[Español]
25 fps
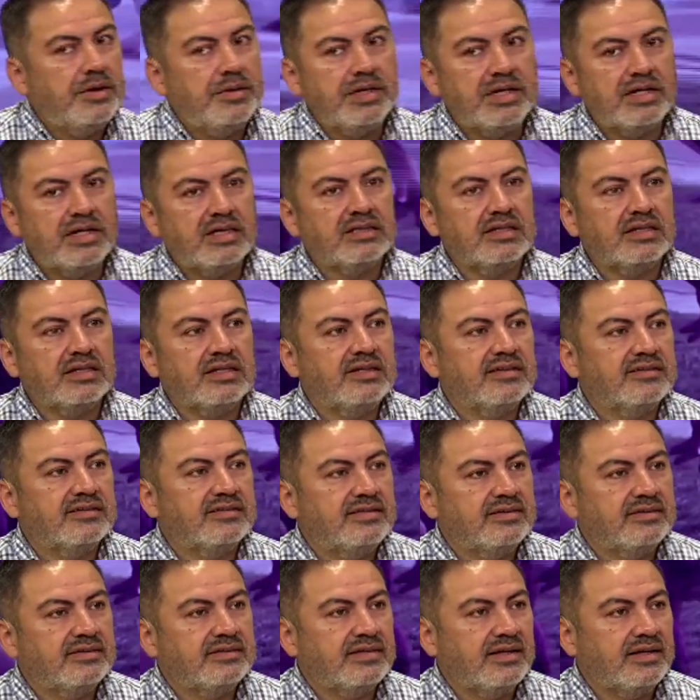encantaría
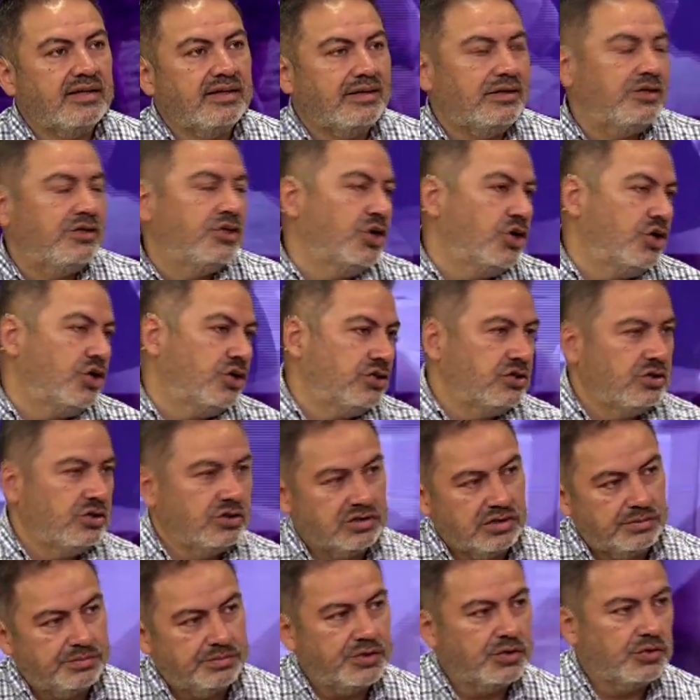decirte, no, no
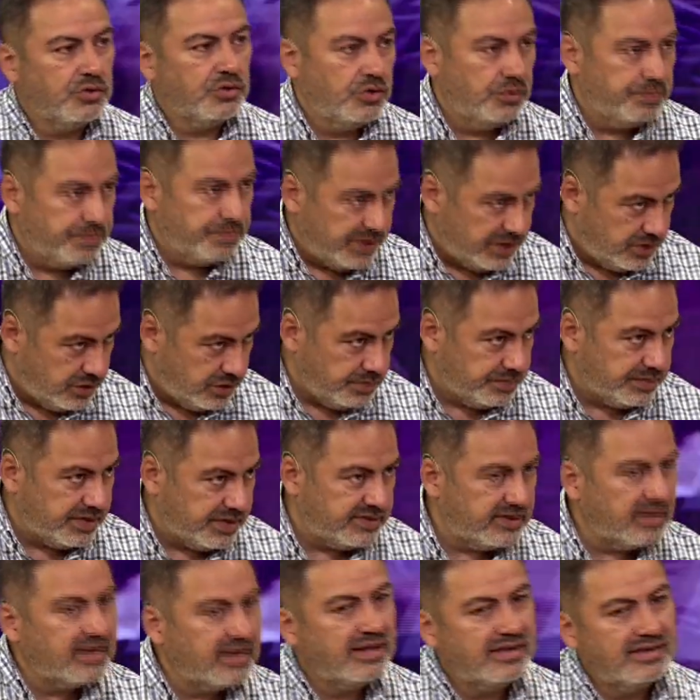te preocupes, no
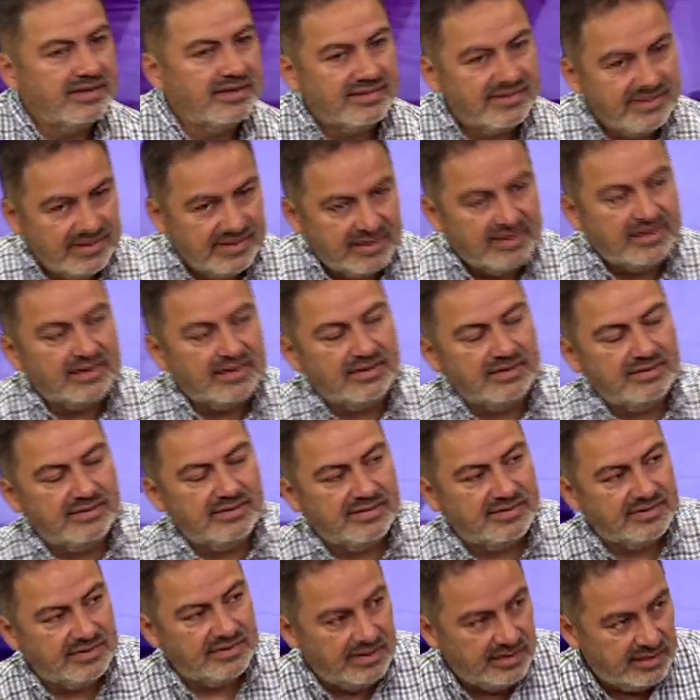pasa nada. Sí,
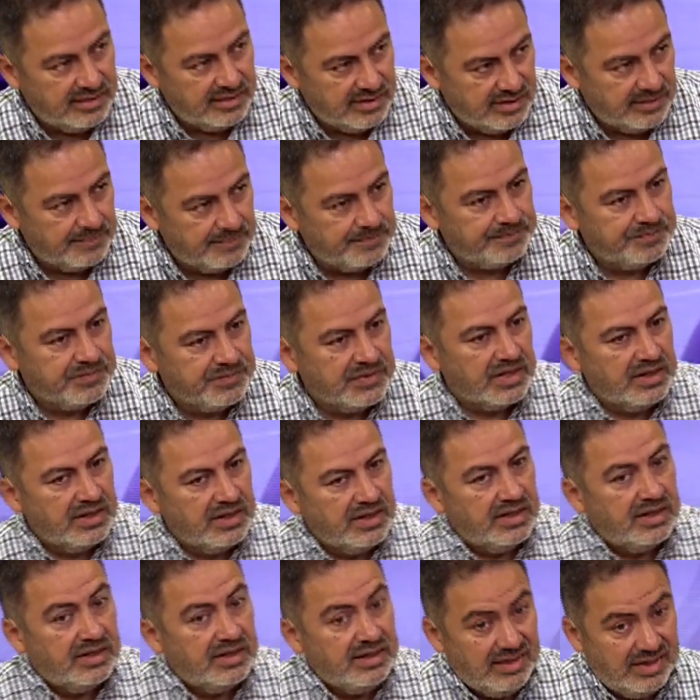incide
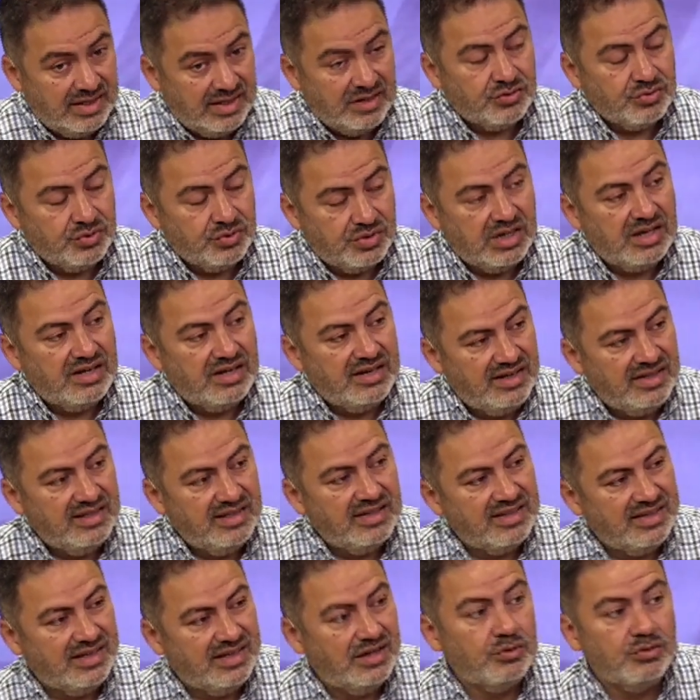y es una herida
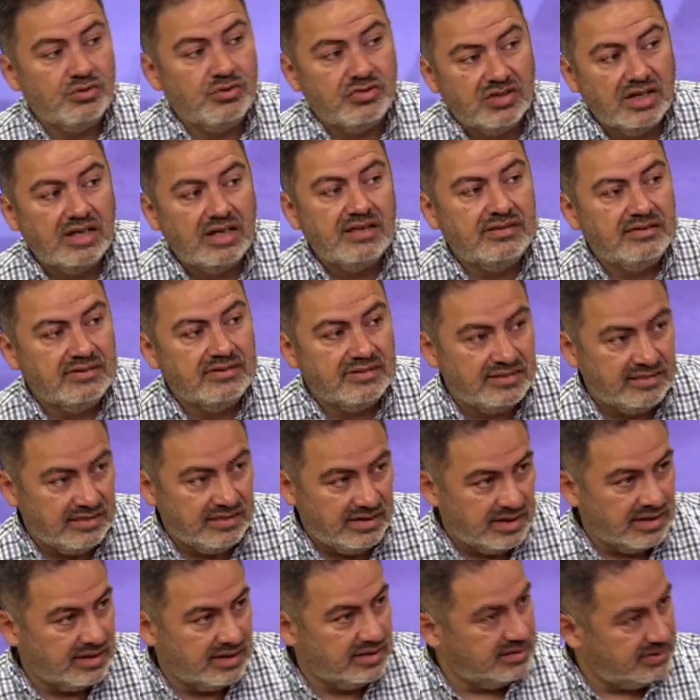de ausencia,
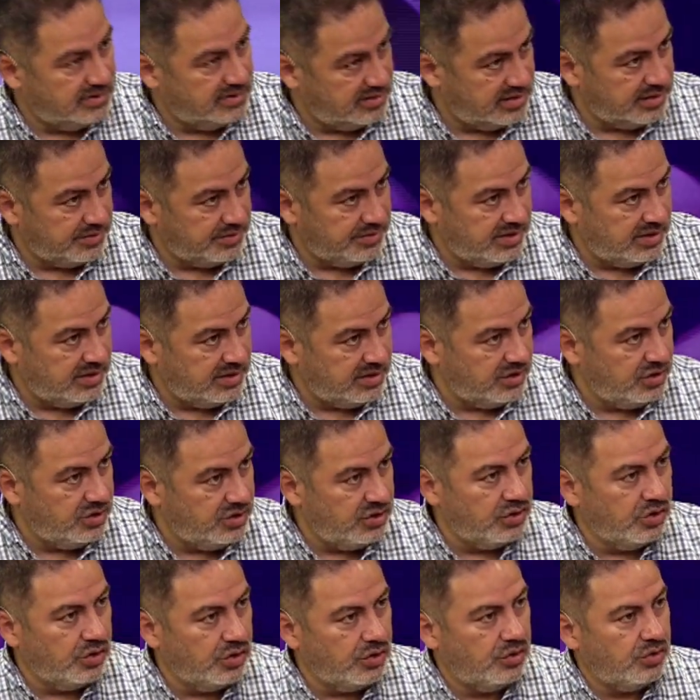¿está bien?
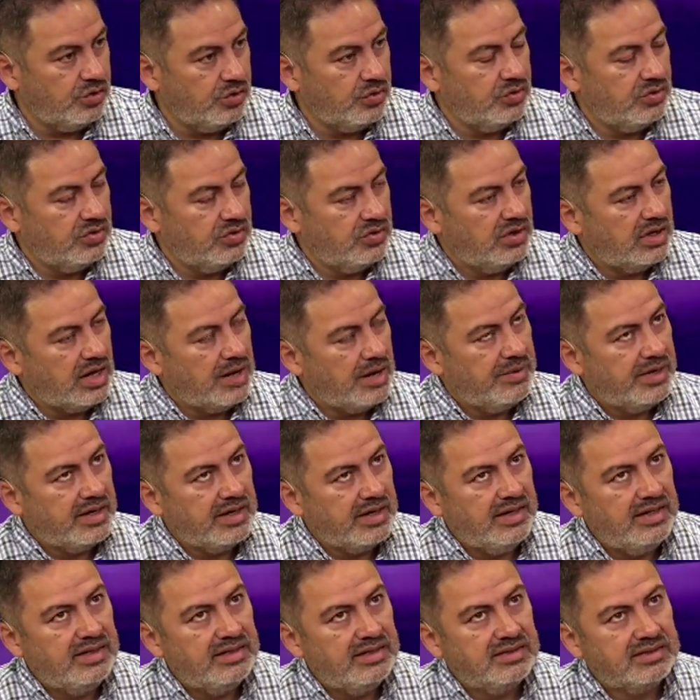No, a ver,
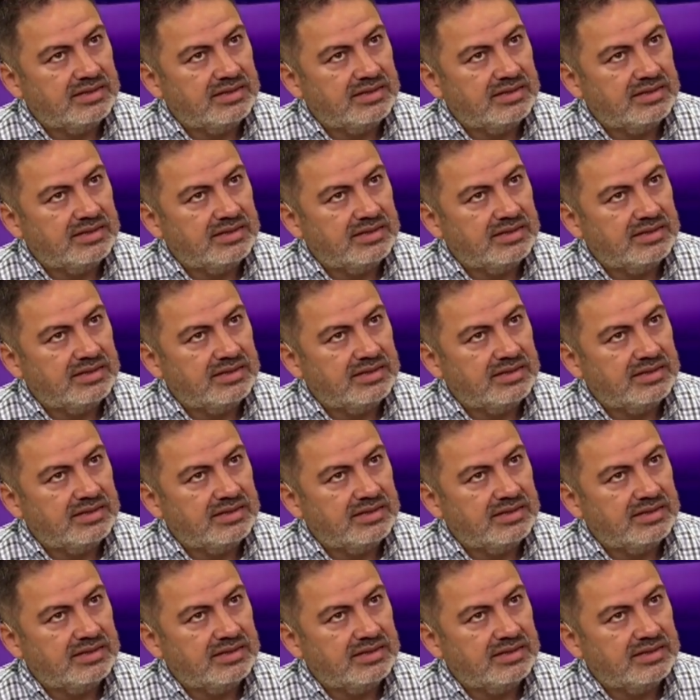el